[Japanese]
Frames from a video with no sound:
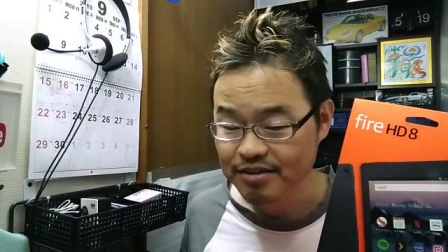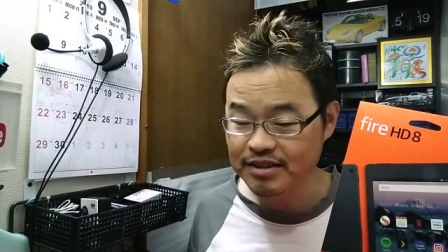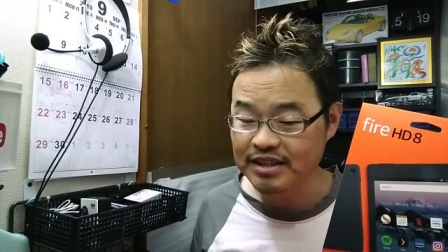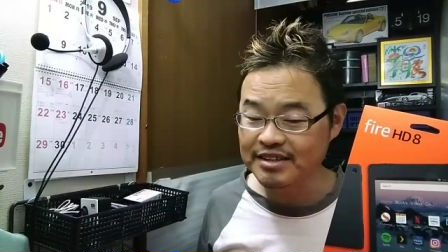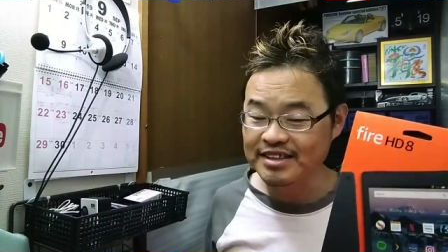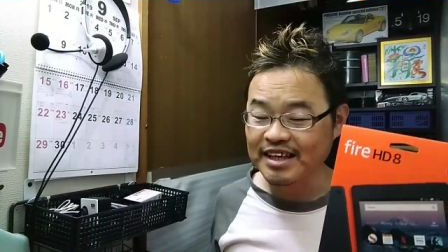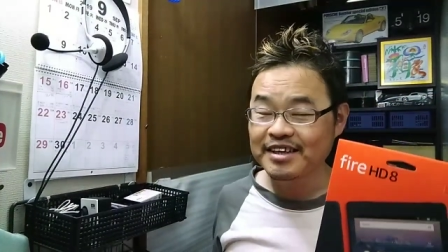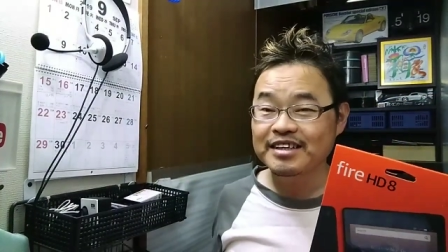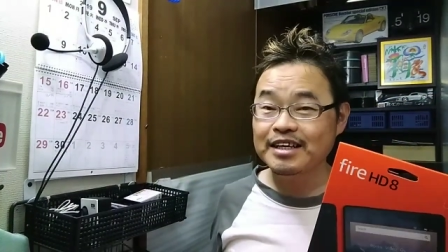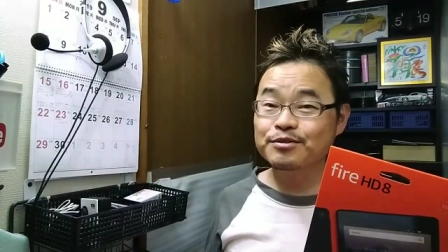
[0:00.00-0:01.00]
そしてですね、
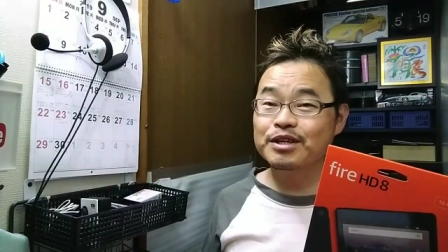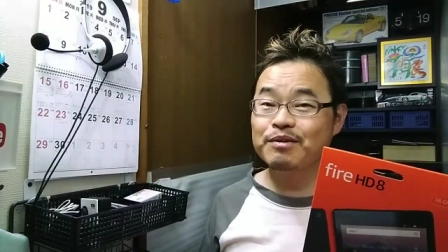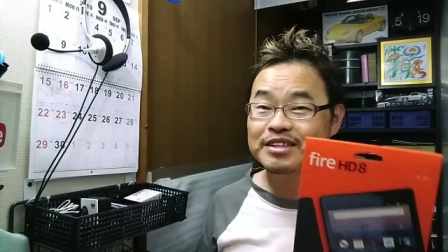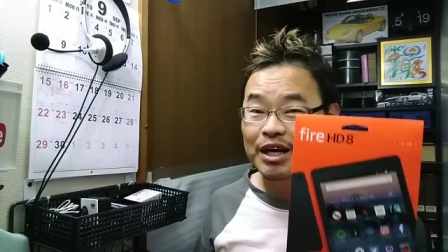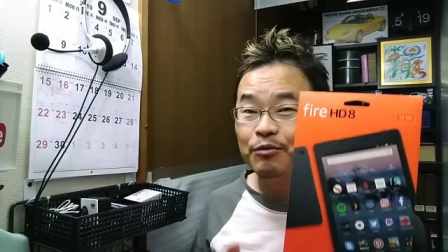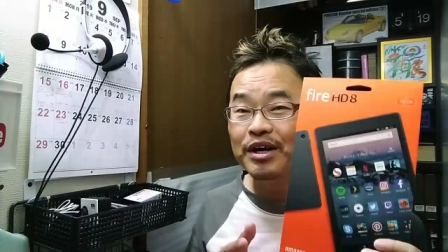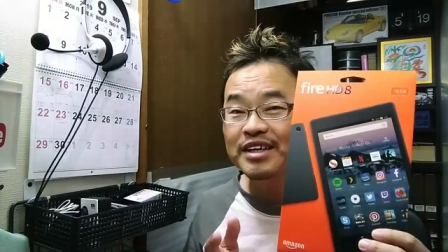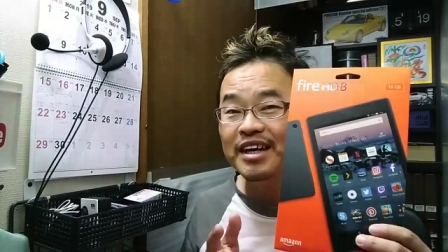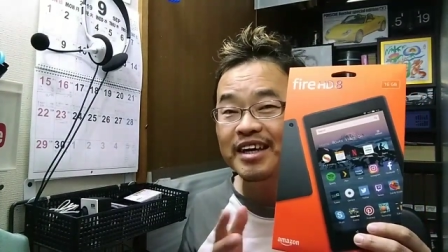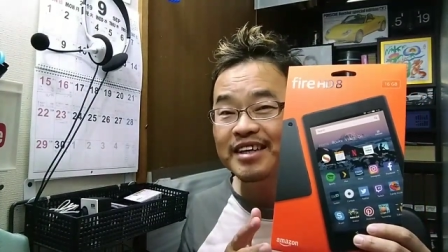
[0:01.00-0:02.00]
やっと出ました。
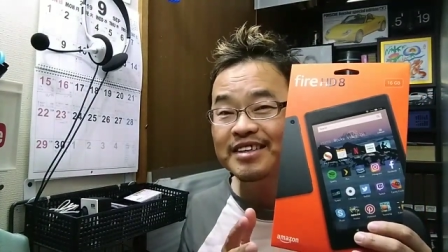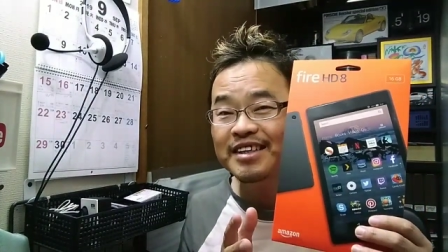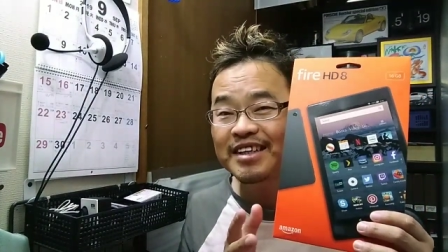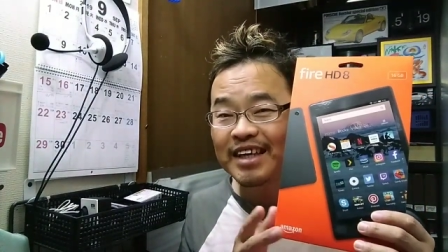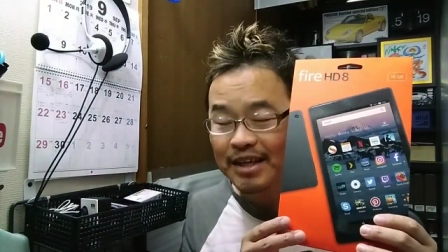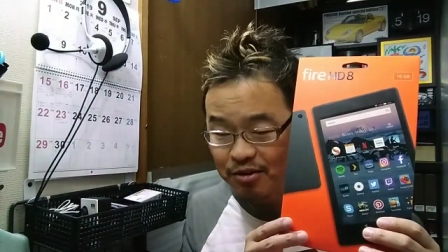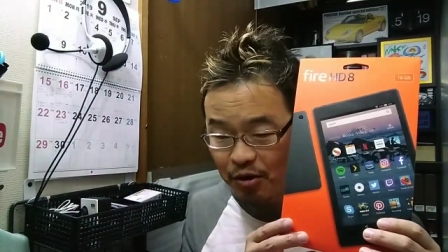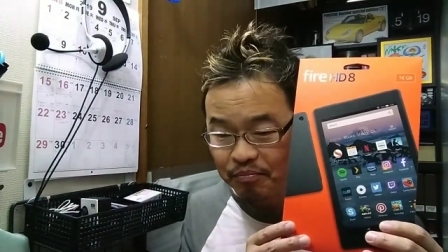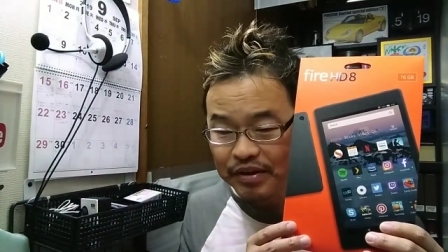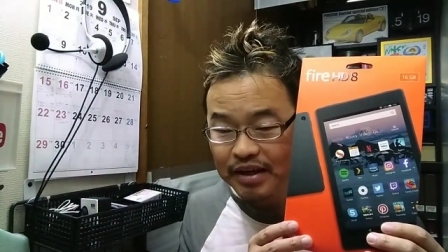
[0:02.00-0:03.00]
Fire HD8。